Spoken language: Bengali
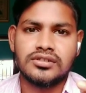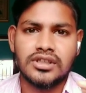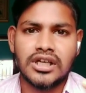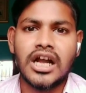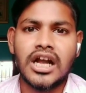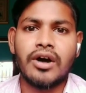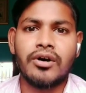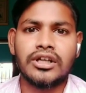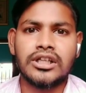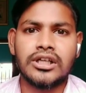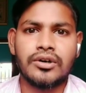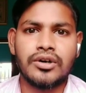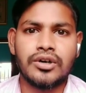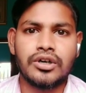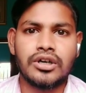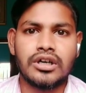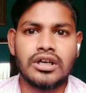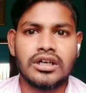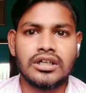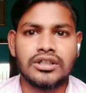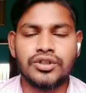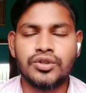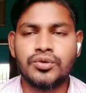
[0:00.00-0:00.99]
খাওয়া দাওয়া করা
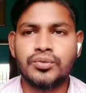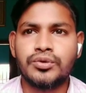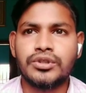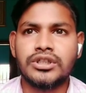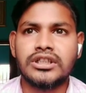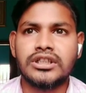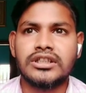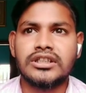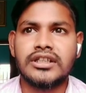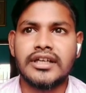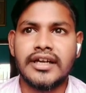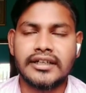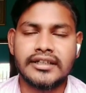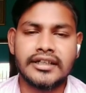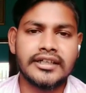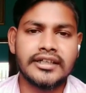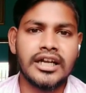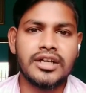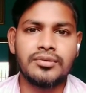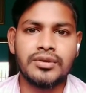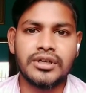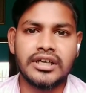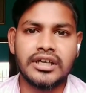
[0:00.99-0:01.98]
দুপুরে একটা
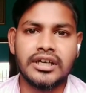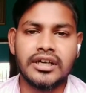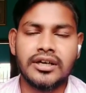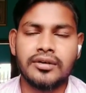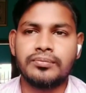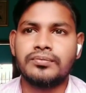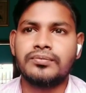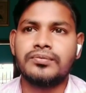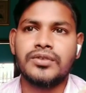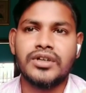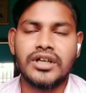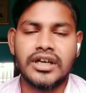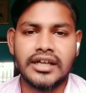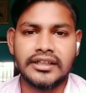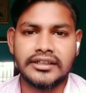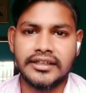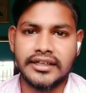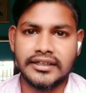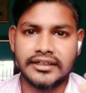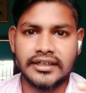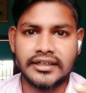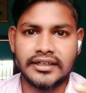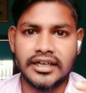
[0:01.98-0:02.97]
টাইমে খেলাম রাতে
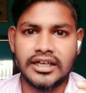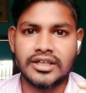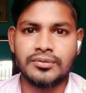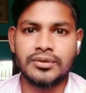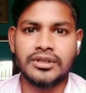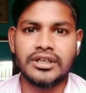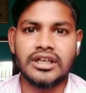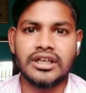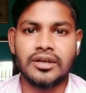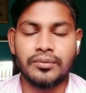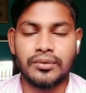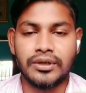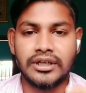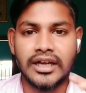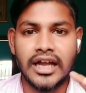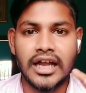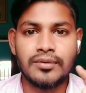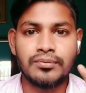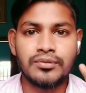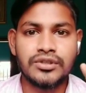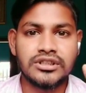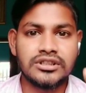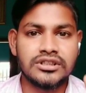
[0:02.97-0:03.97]
একটা টাইমে খেলাম টাইম
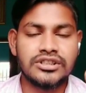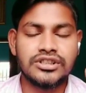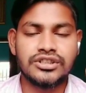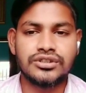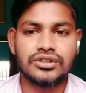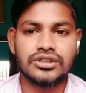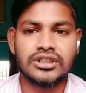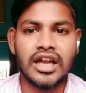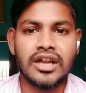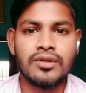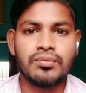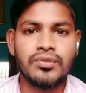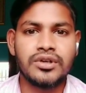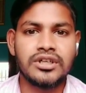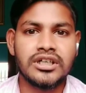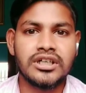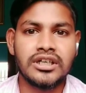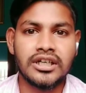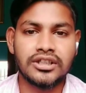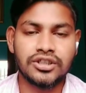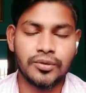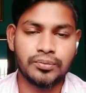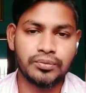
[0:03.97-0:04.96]
নির্দিষ্ট টাইম
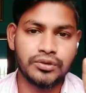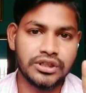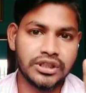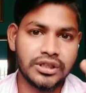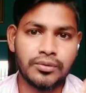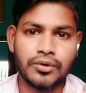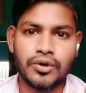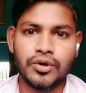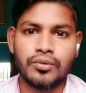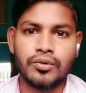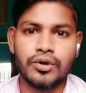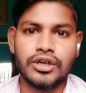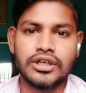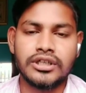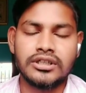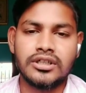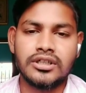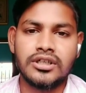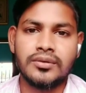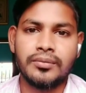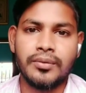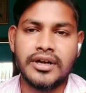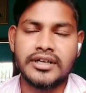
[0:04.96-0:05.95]
মেনটেনটা সব থেকে বড়ো পয়েন্ট
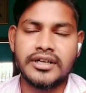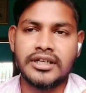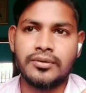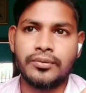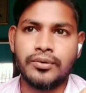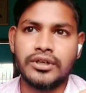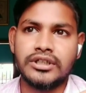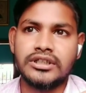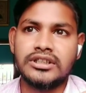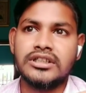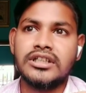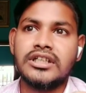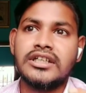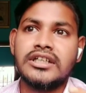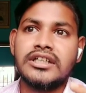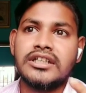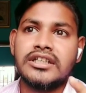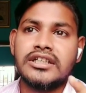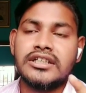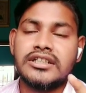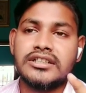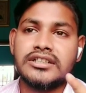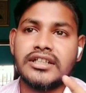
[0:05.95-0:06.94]
ভাইটাল পয়েন্ট
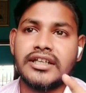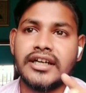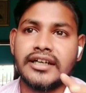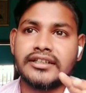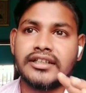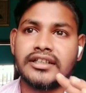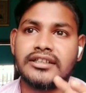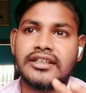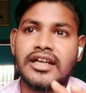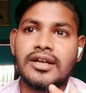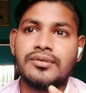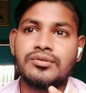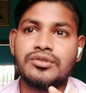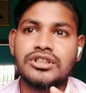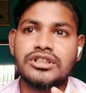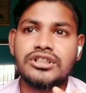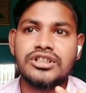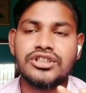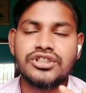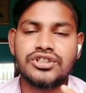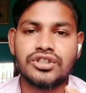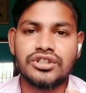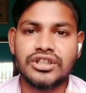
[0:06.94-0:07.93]
যে একটা টাইম
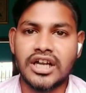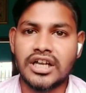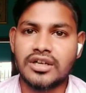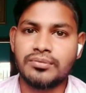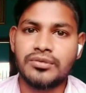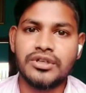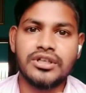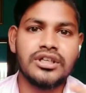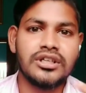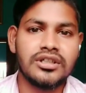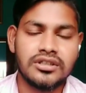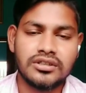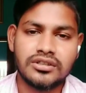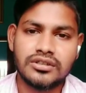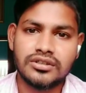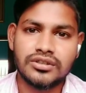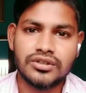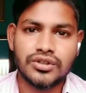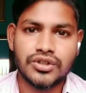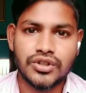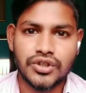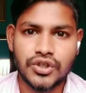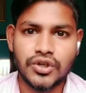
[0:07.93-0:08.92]
নির্দিষ্ট টাইমে
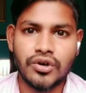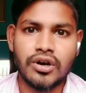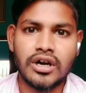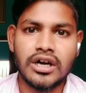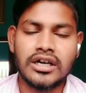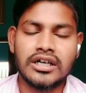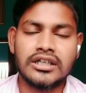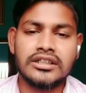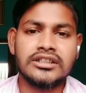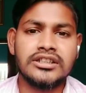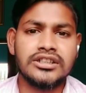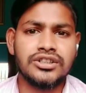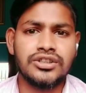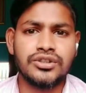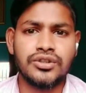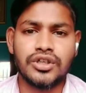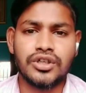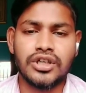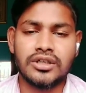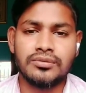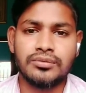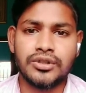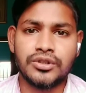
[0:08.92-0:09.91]
শোয়া নির্দিষ্ট
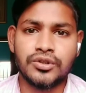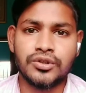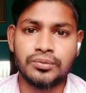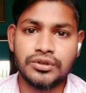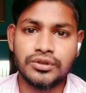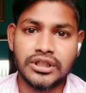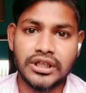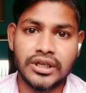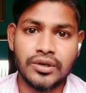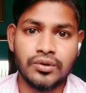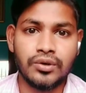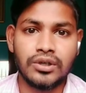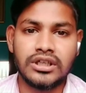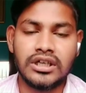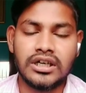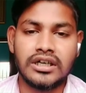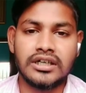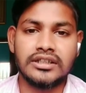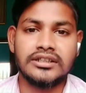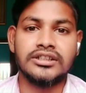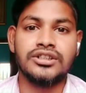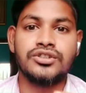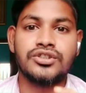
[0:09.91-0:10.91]
টাইমে ঘুম থেকে ওঠা
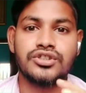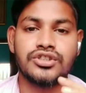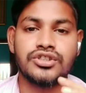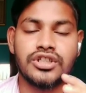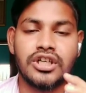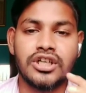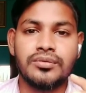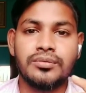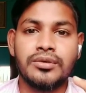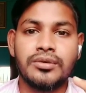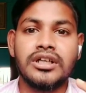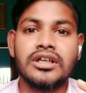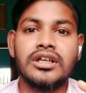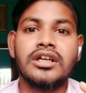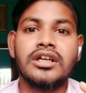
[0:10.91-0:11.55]
নির্দিষ্ট টাইমে